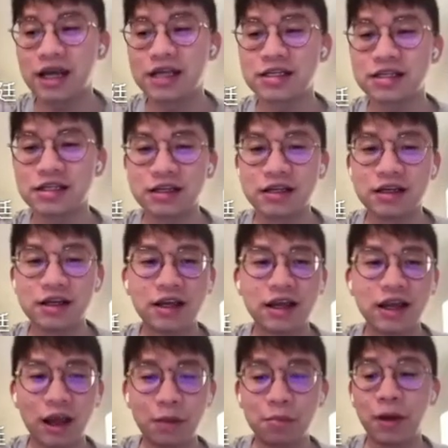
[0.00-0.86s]
该是
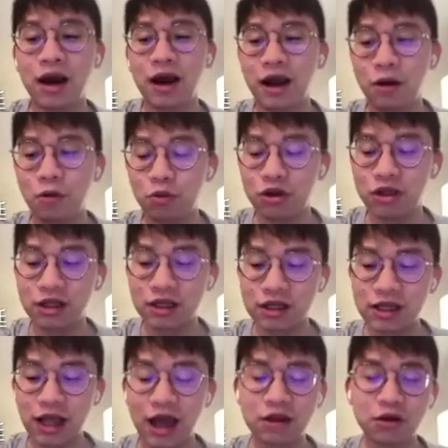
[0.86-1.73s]
还蛮爱问
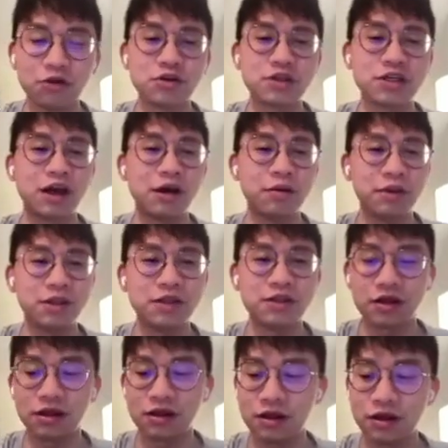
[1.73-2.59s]
的，大家都想要变
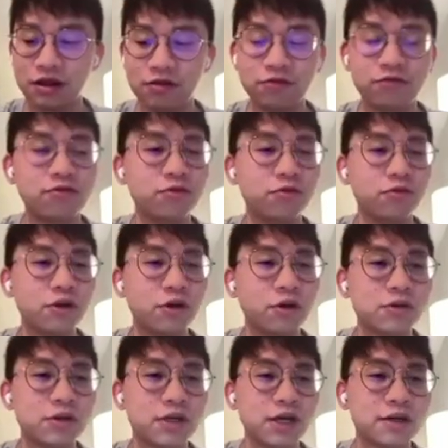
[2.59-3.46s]
得很富
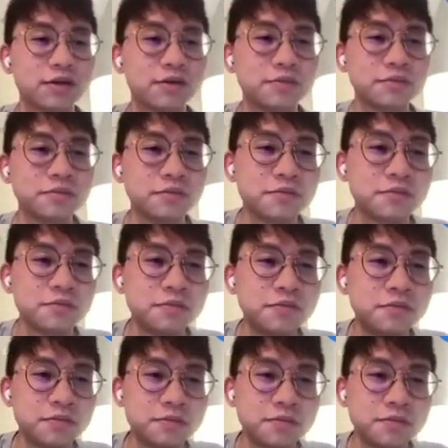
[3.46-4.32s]
有这样。
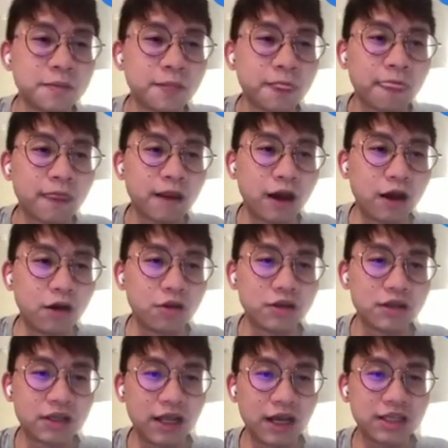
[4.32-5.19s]
好，
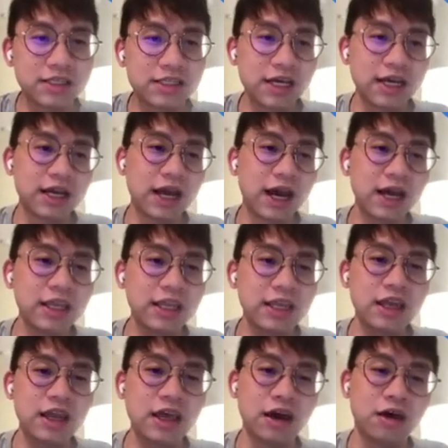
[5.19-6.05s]
那健康
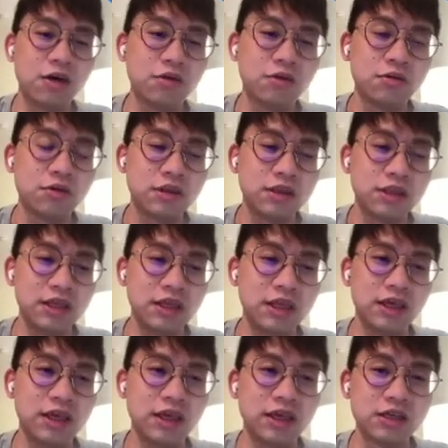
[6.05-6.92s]
医疗
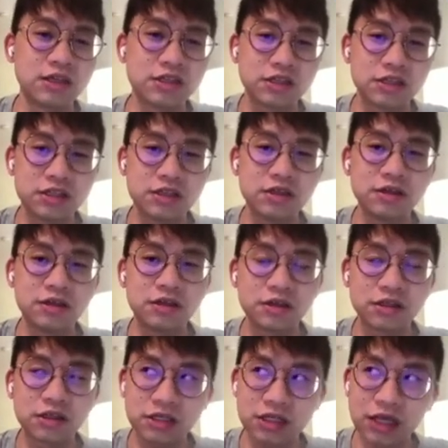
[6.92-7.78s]
也
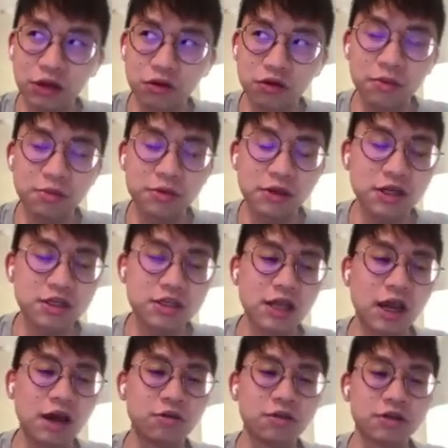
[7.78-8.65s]
是相对比较
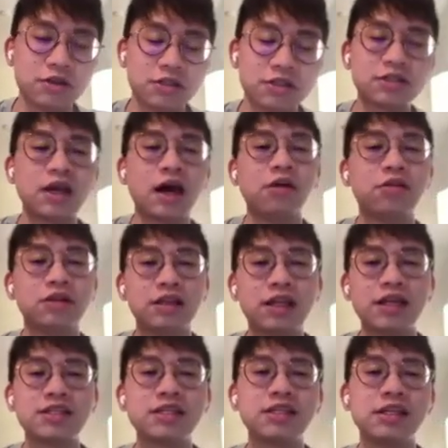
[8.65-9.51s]
少少，
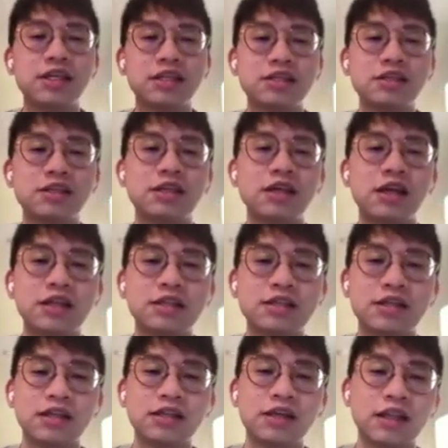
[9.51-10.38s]
但是也是
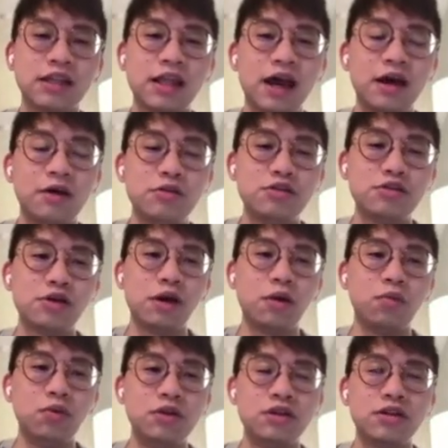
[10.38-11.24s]
常常大家回去
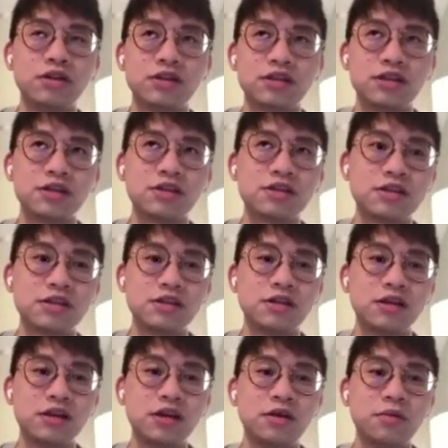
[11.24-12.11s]
要问测
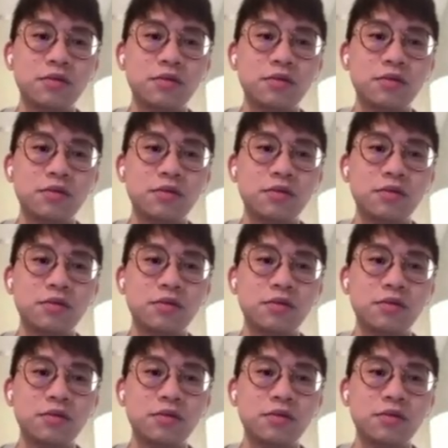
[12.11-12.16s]
试。